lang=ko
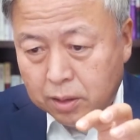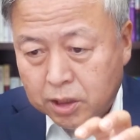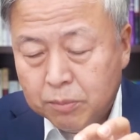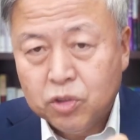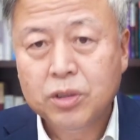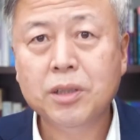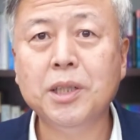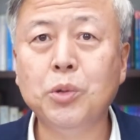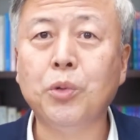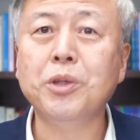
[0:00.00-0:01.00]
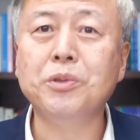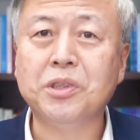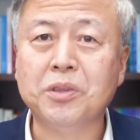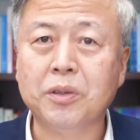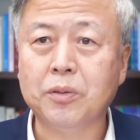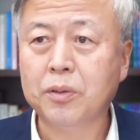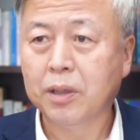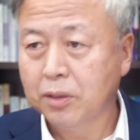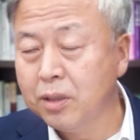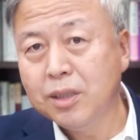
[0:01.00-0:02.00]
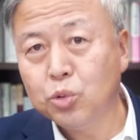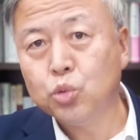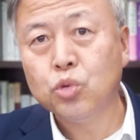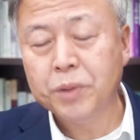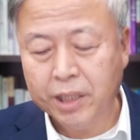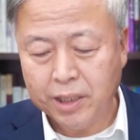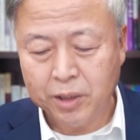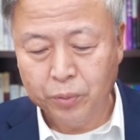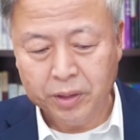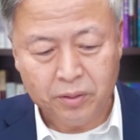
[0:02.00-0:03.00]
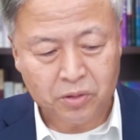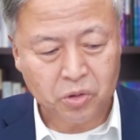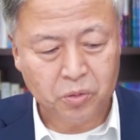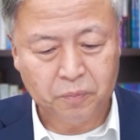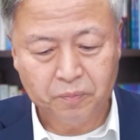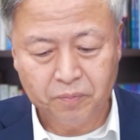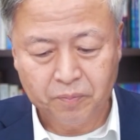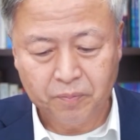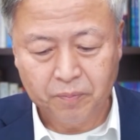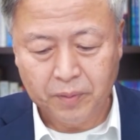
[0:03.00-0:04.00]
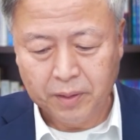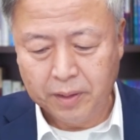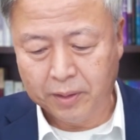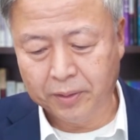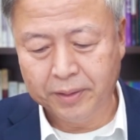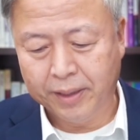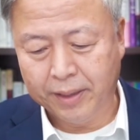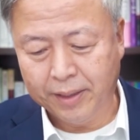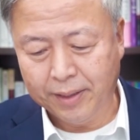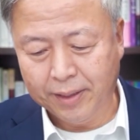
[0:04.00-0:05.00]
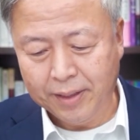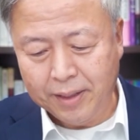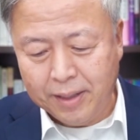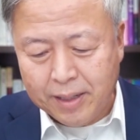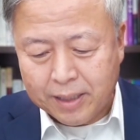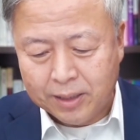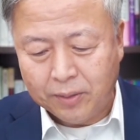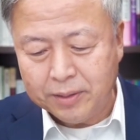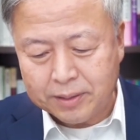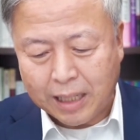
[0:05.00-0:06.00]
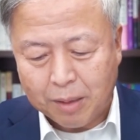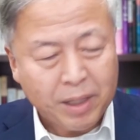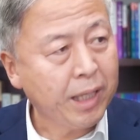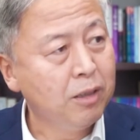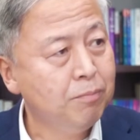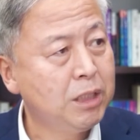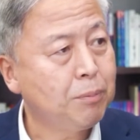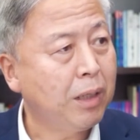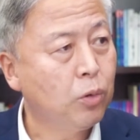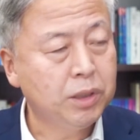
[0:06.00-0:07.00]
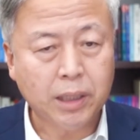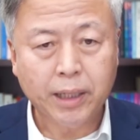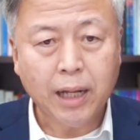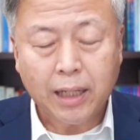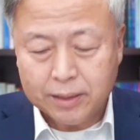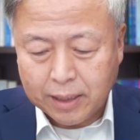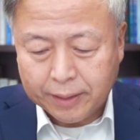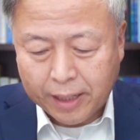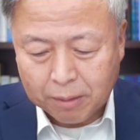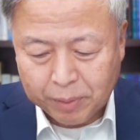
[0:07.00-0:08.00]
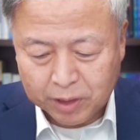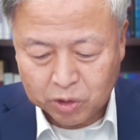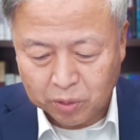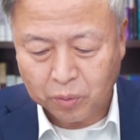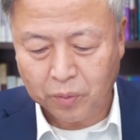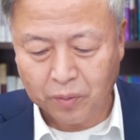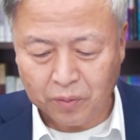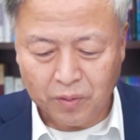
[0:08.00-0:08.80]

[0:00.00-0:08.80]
짐승들이 노리고 있어요. 늘 죽음이 기다리고 있는 거죠. 그런데 그런 사망의 음침한 골짜기가 항상 내 앞에 있어도